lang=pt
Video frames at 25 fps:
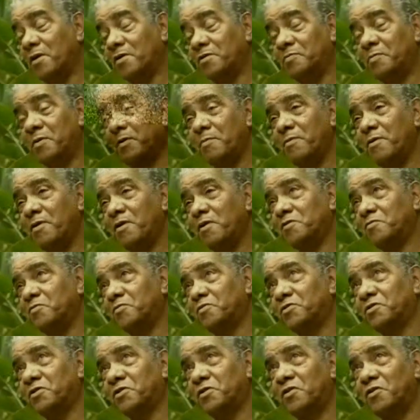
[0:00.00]
das primeiras
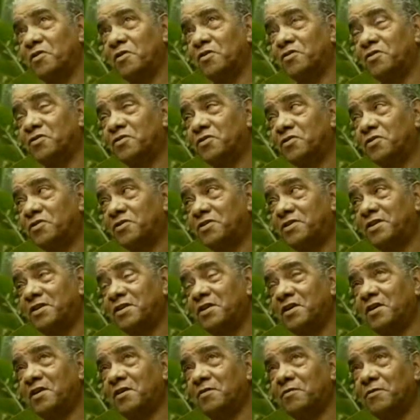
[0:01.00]
músicas que nós
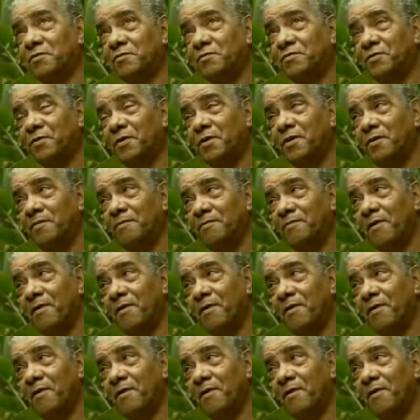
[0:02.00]
tiramos foi...